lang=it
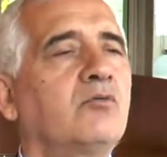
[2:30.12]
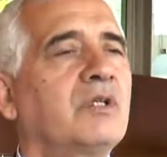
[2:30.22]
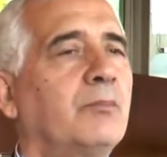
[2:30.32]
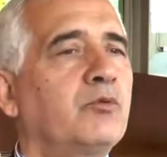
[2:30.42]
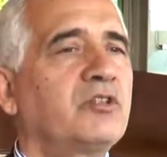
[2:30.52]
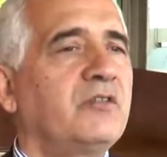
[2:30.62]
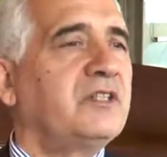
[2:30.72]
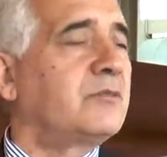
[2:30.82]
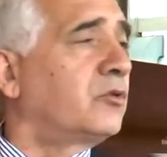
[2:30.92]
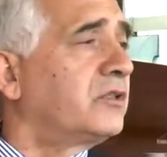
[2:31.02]
un
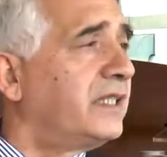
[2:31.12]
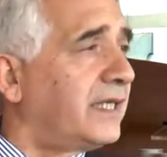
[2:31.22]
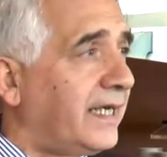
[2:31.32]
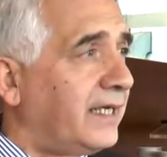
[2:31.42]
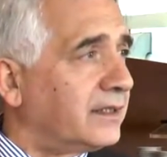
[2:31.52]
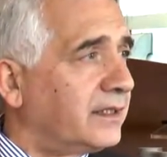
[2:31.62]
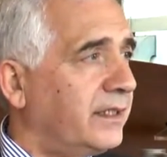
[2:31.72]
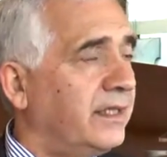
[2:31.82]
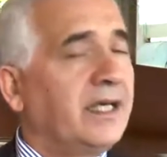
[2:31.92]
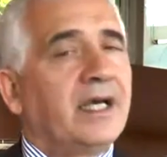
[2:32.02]
abusivismo dilagante